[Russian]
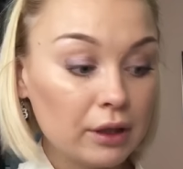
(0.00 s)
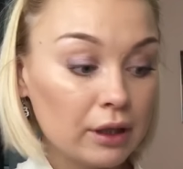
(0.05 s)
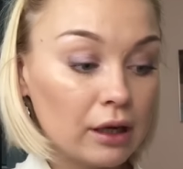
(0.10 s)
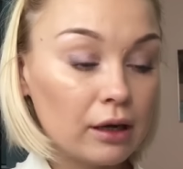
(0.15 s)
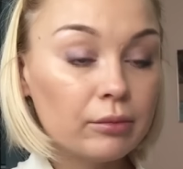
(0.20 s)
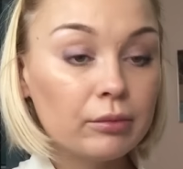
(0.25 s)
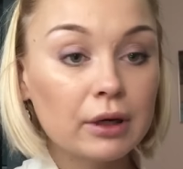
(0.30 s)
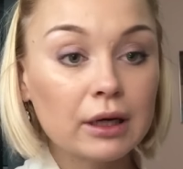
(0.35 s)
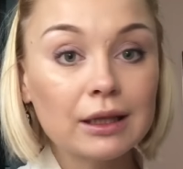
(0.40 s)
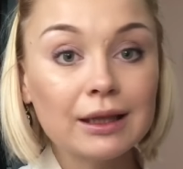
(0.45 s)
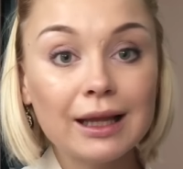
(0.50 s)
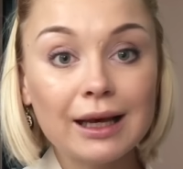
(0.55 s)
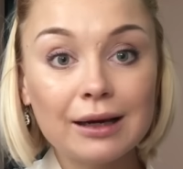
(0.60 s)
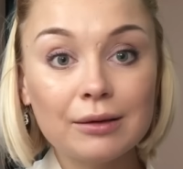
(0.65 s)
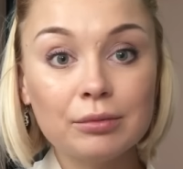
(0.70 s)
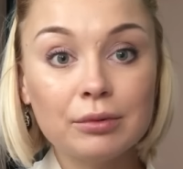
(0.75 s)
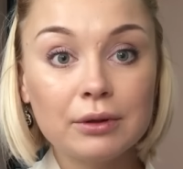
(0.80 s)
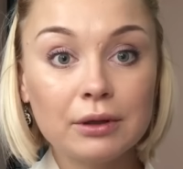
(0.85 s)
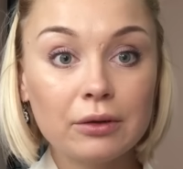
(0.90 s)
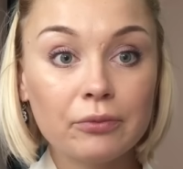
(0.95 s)
я могла
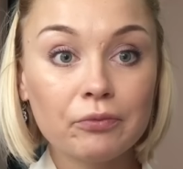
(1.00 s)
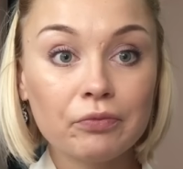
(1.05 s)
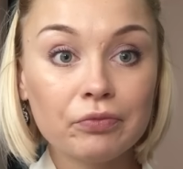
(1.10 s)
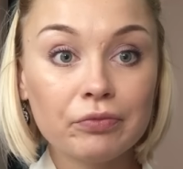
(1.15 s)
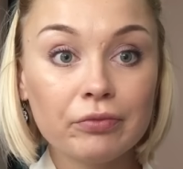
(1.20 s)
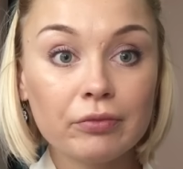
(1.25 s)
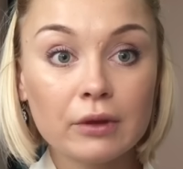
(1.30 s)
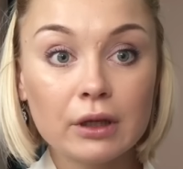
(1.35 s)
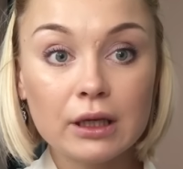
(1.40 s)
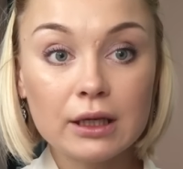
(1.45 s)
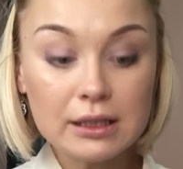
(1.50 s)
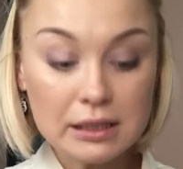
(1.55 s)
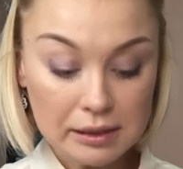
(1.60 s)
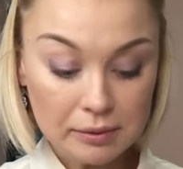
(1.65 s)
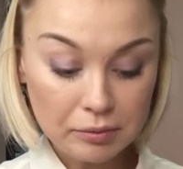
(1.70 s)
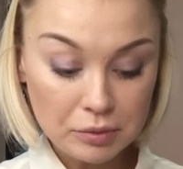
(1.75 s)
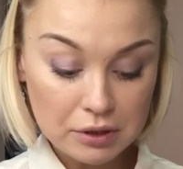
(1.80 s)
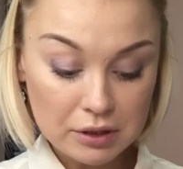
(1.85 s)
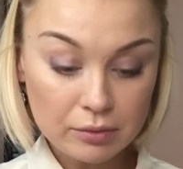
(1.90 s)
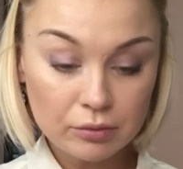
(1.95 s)
бы, если
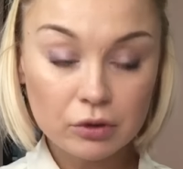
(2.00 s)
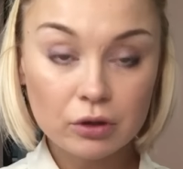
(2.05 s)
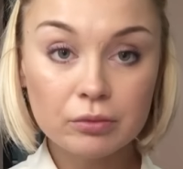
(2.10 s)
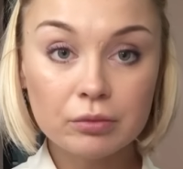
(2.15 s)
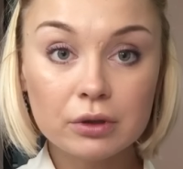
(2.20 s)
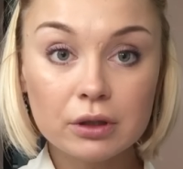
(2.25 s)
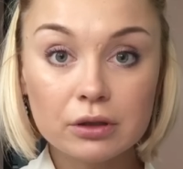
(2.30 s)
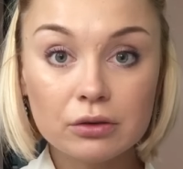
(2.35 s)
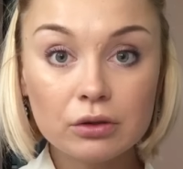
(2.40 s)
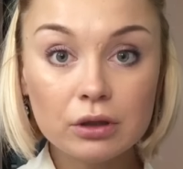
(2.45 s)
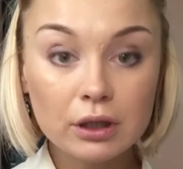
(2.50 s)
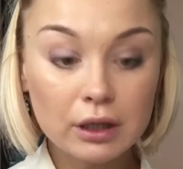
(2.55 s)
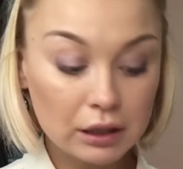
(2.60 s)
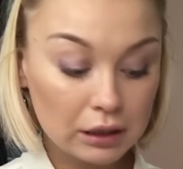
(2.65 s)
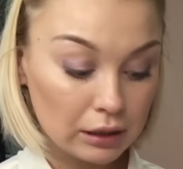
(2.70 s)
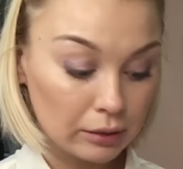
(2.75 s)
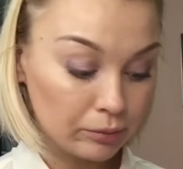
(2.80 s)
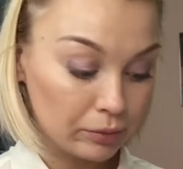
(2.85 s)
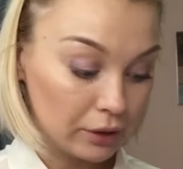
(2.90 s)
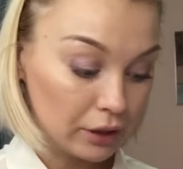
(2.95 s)
бы со мной была только
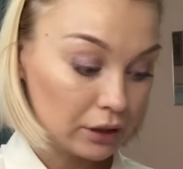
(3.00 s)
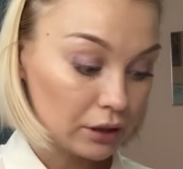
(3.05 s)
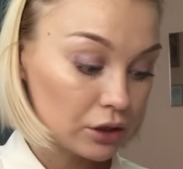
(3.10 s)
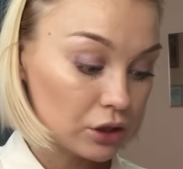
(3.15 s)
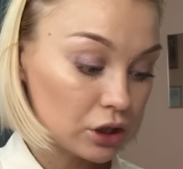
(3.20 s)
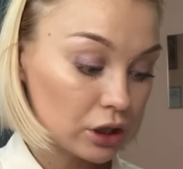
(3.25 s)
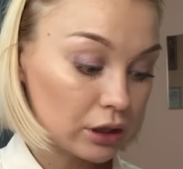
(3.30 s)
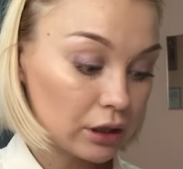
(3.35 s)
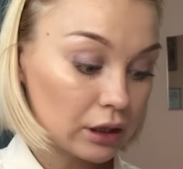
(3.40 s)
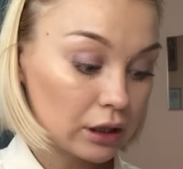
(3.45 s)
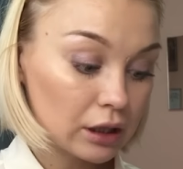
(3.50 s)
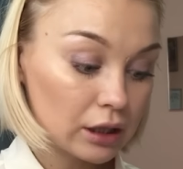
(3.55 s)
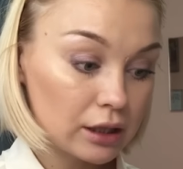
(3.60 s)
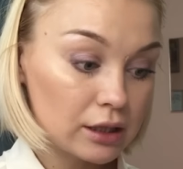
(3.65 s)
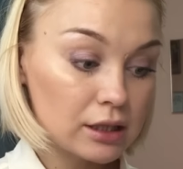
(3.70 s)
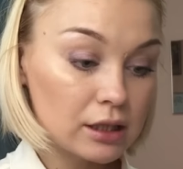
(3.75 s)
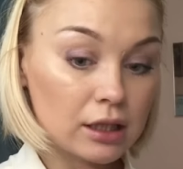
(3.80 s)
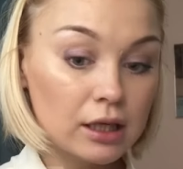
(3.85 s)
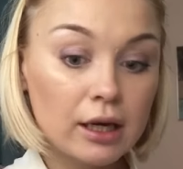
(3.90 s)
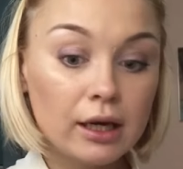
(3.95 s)
одна палеточка,
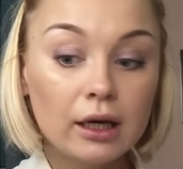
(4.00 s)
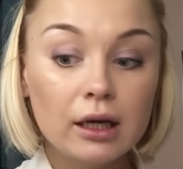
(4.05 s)
накрасить